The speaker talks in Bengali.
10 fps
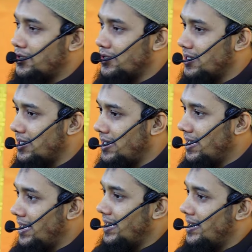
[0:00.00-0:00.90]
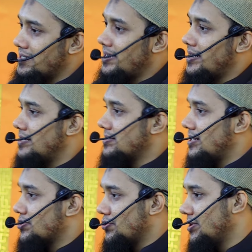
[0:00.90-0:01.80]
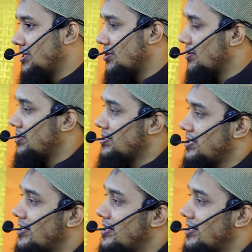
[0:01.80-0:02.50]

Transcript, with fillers: তখন এই হাজার হাজার শহীদের রক্তের সাথে